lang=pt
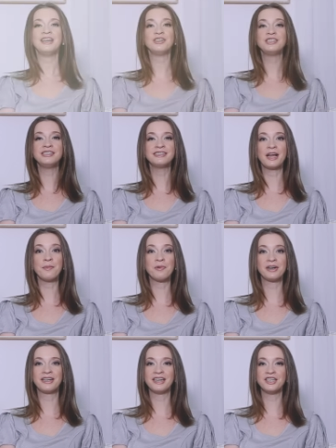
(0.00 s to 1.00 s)
Eu disse que é
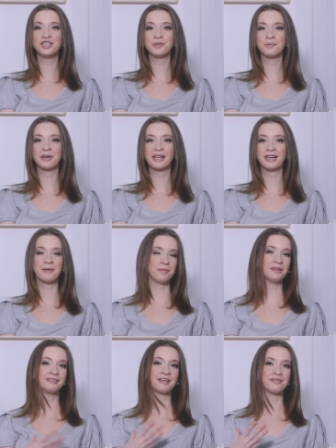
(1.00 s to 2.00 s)
importante porque
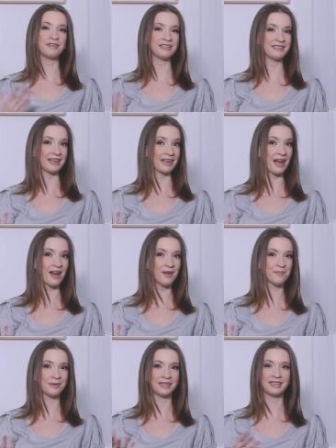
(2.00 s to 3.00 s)
depois que a festa
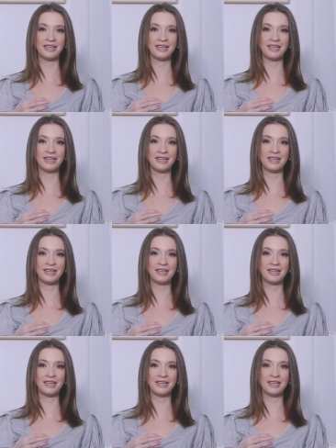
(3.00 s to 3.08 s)
acaba,